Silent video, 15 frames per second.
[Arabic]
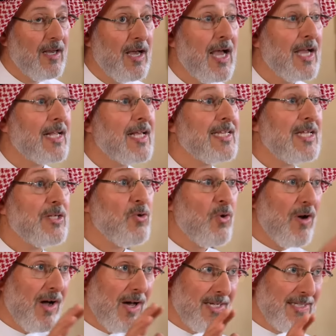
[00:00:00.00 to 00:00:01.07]
هكذا
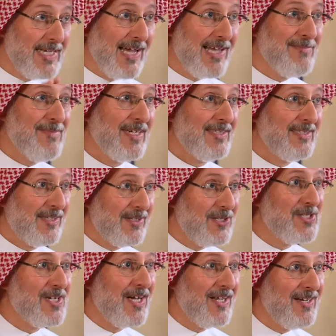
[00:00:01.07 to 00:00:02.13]
يقال دائما عن
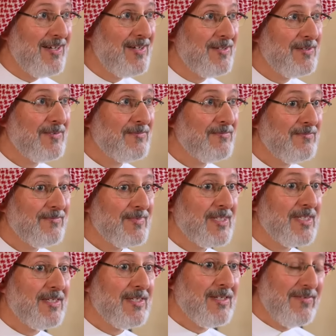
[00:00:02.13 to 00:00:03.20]
الرجال
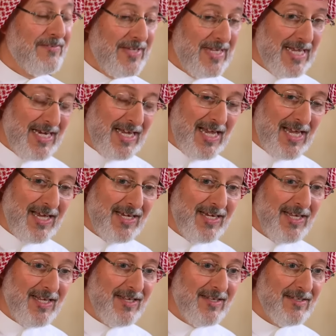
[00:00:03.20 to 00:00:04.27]
في
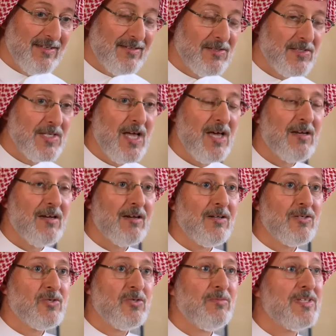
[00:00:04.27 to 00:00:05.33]
هالحالة صار
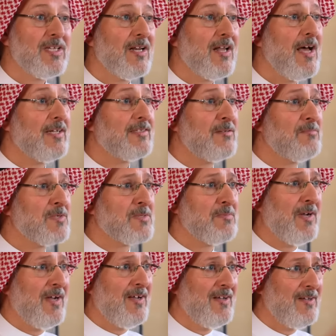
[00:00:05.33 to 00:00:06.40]
الرجل مثل الخاتم
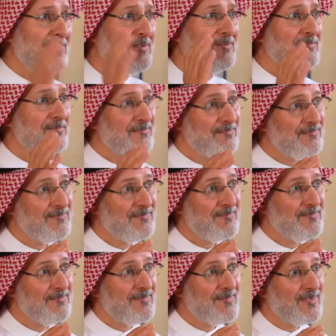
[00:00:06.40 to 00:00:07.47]
بإصبعها
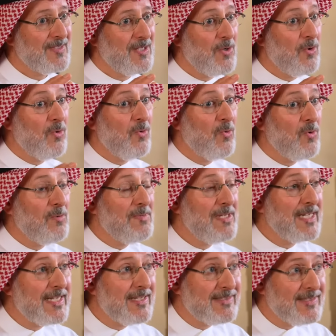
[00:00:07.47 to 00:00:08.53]

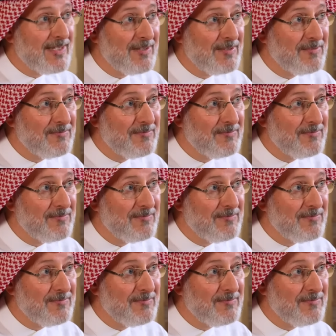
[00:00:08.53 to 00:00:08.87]
وملكته